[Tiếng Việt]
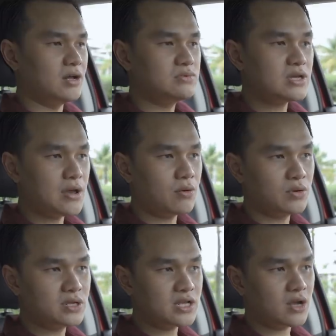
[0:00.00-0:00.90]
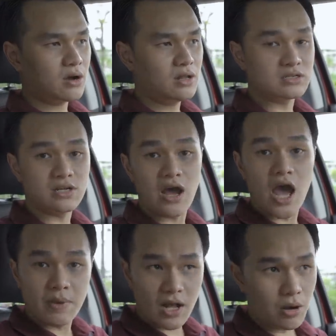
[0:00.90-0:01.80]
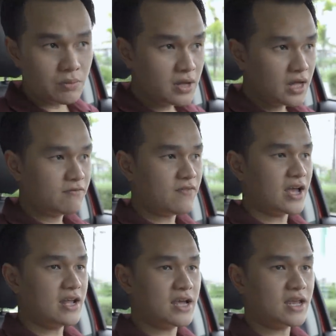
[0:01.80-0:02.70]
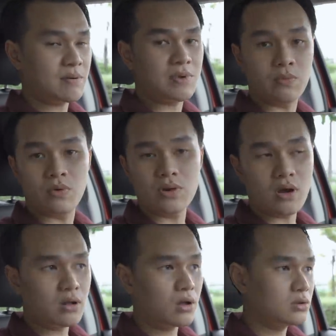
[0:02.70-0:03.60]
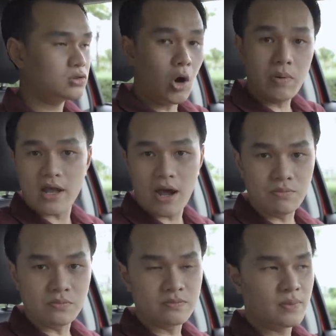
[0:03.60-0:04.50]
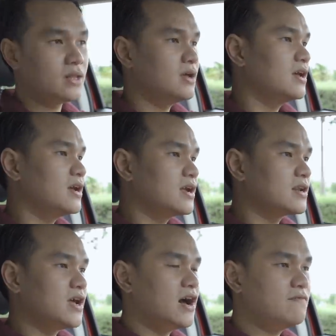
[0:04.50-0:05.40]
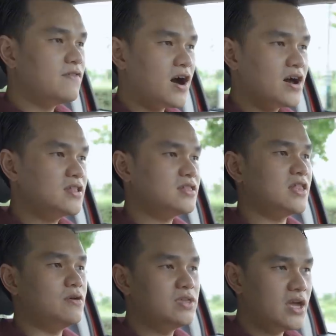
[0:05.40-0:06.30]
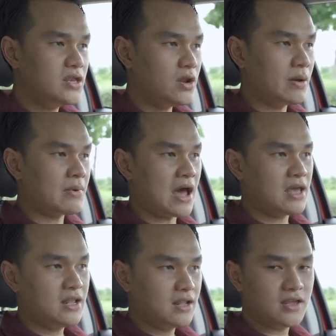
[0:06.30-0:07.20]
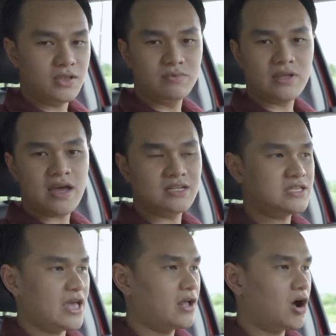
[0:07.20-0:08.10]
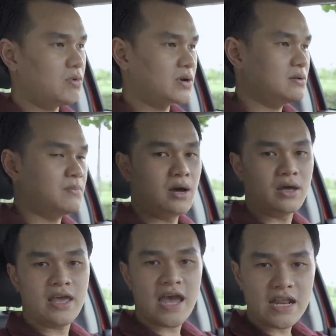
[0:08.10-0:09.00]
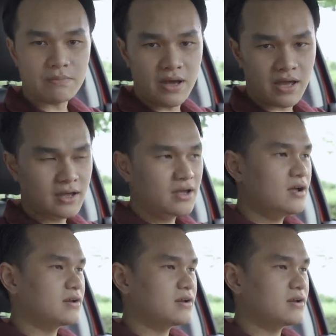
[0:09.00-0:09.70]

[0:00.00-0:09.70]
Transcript: hệ thống treo của chiếc xe có thật sự êm hay không và khả năng cách âm gầm của nó có tốt hay không đến với tiêu chí độ êm ái thì chúng ta sẽ có một khách mời khá đặc biệt